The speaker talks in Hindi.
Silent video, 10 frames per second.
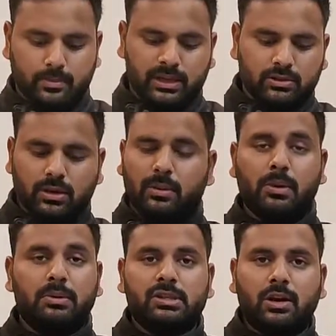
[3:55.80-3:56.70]
मैं इसको
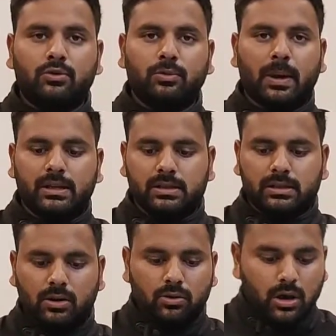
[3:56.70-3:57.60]
कभी भी चाहूँ तो पहन
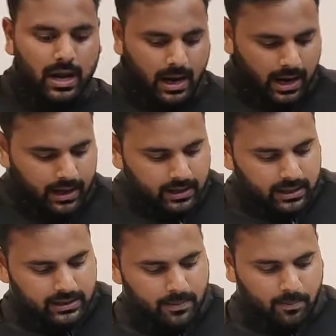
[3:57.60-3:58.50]
सकता हूँ एंड ये